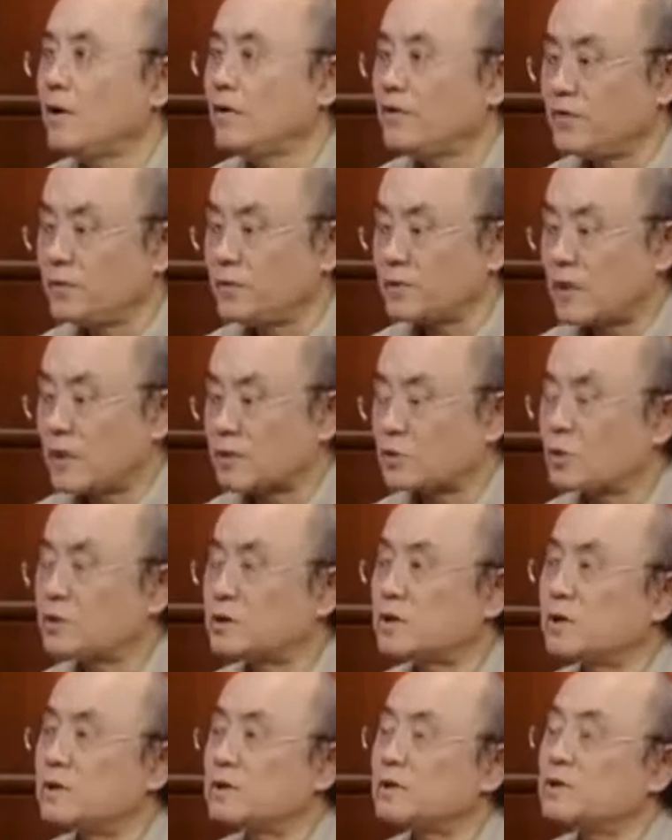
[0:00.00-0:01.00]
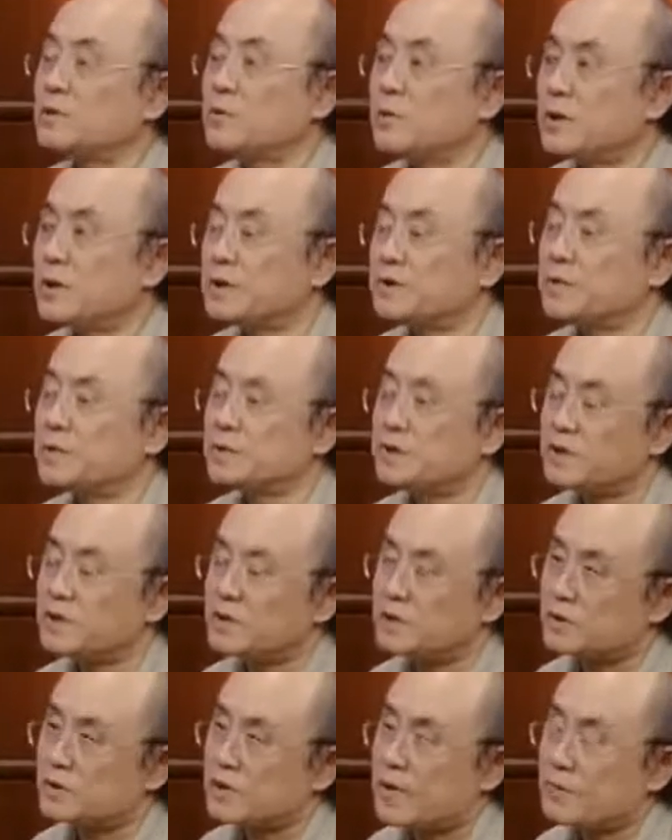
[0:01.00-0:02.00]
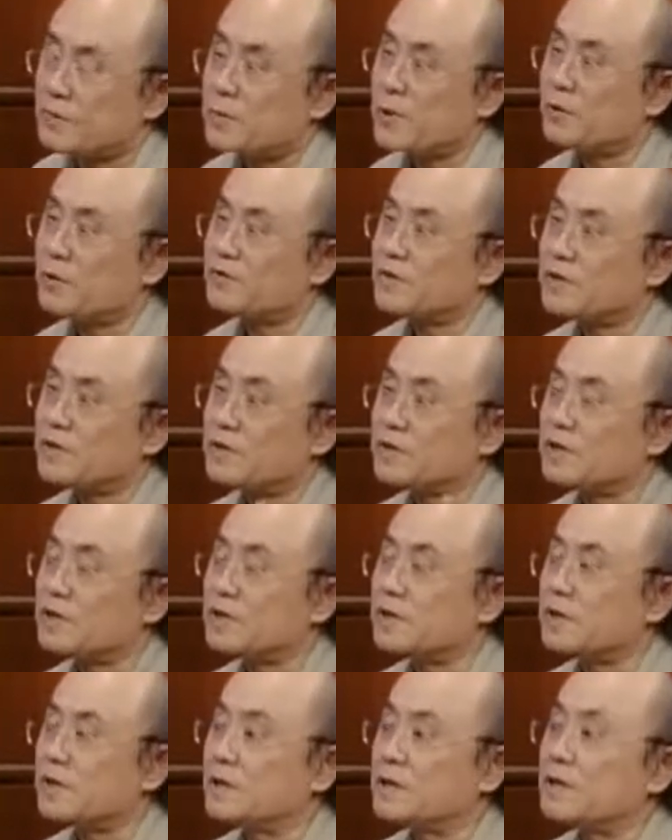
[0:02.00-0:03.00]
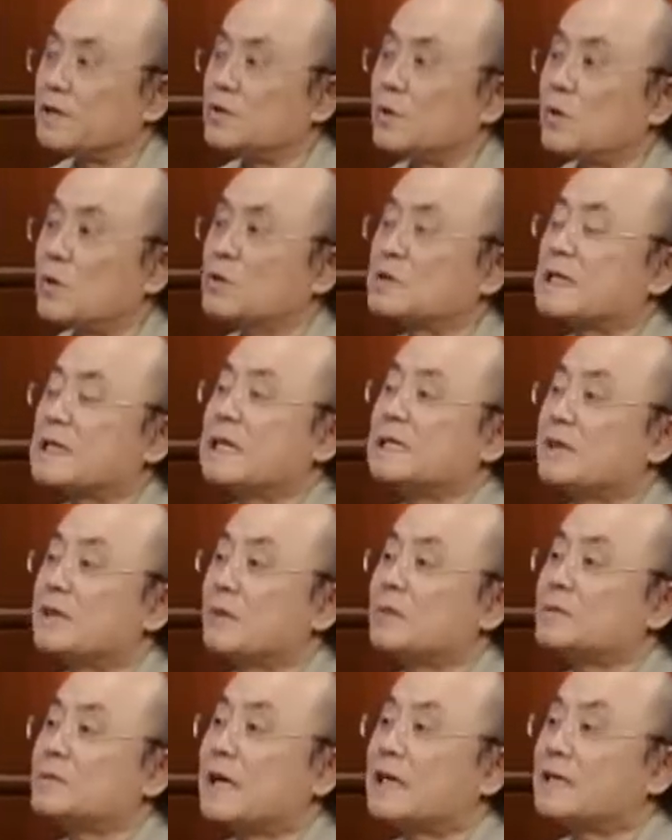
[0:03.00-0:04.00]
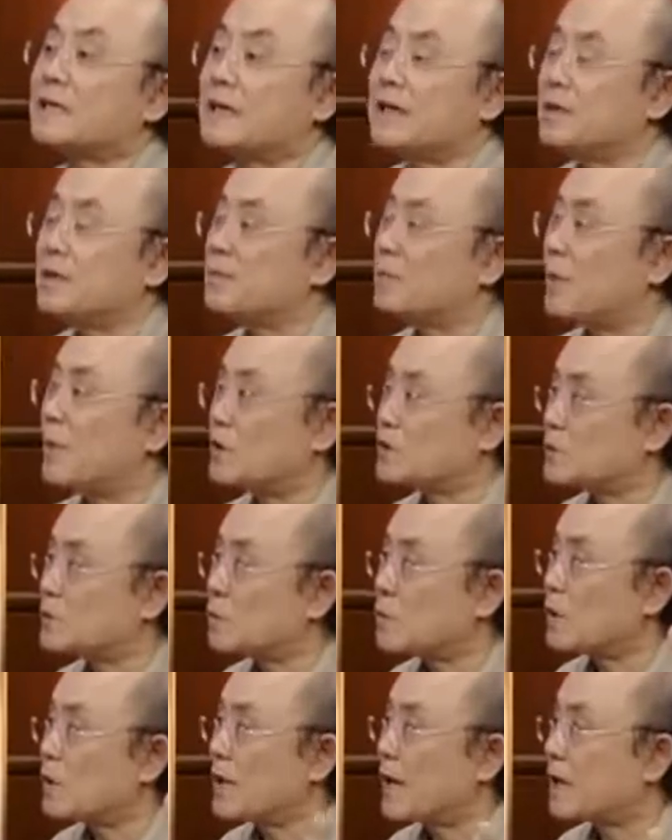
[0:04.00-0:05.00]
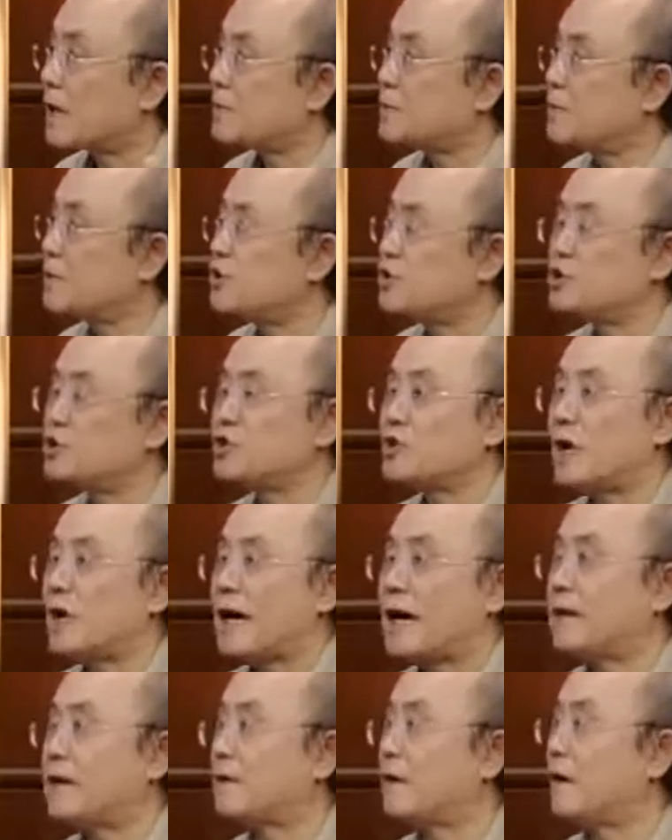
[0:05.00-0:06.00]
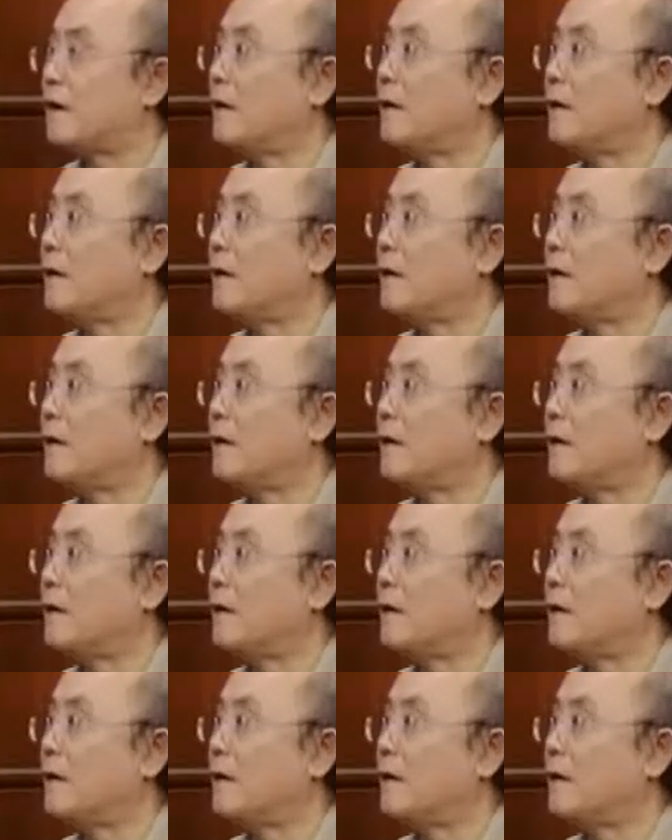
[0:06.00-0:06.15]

副部长说，这是因为禁止演贝多芬，这是。一九六四，刚才我们讲那毛泽东的两个批示来，